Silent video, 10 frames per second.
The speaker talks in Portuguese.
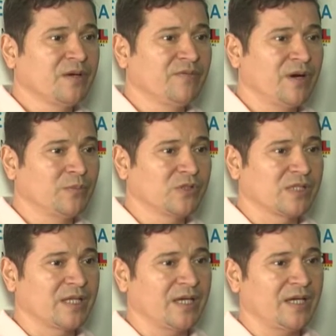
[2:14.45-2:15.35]
vamos
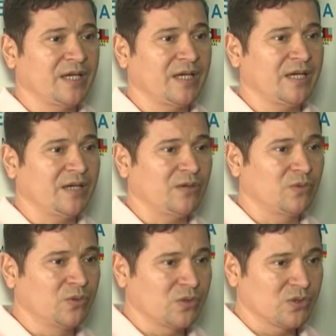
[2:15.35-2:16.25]
ter
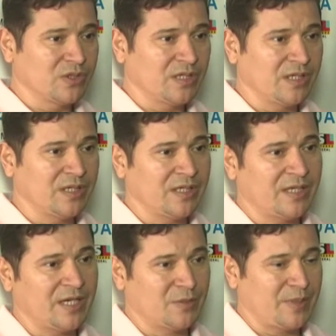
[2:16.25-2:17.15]
curso
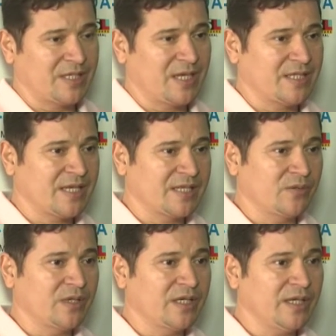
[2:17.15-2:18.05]
de especialização
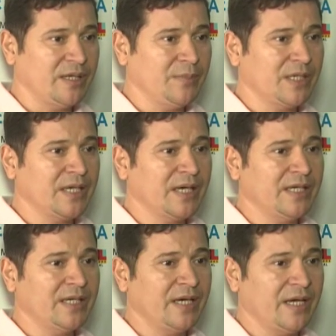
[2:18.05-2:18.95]
em química
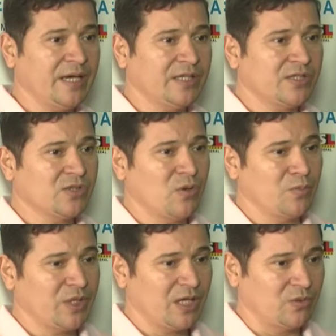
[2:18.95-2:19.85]
e redes de
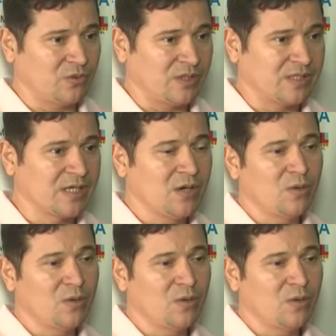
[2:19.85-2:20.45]
computadores.